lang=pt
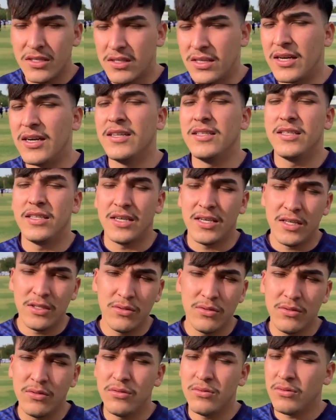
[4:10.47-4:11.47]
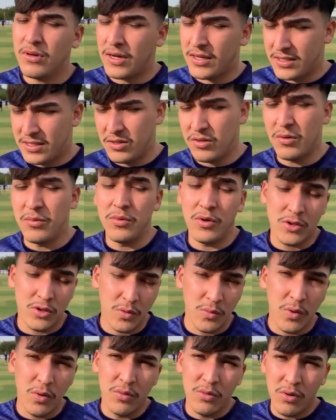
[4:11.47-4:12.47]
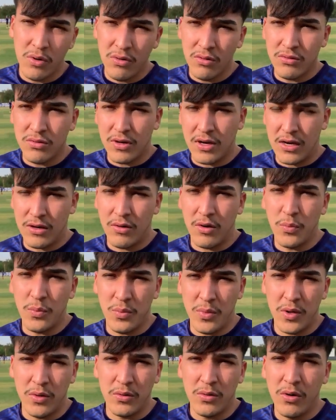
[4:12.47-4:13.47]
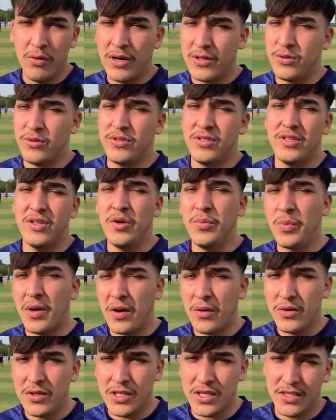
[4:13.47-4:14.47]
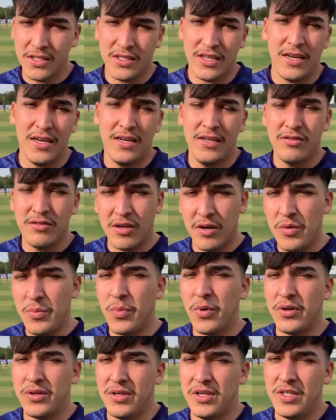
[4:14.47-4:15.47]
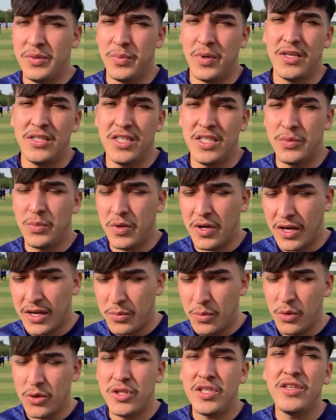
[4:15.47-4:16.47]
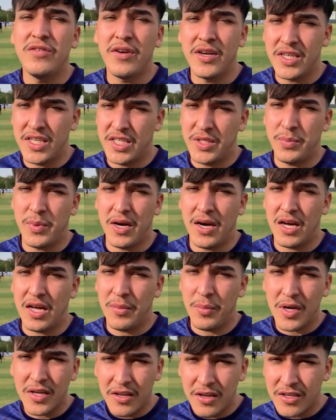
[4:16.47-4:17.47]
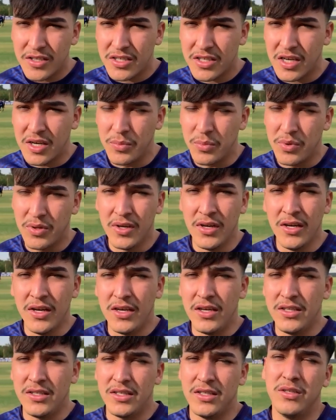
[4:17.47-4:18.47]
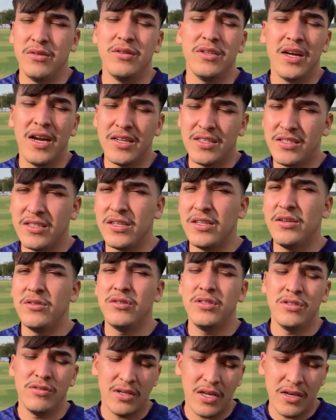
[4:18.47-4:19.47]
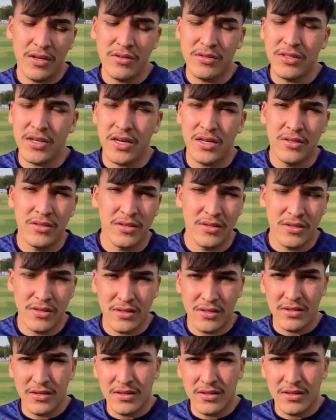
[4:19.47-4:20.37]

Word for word: cantando. Assim como nós tomamos o gol, agora o primeiro gol, a torcida não parou de cantar. Isso que é o importante pra gente, porque motiva a gente pra caramba ali dentro de campo. Entendeu? E graças a Deus está dando certo.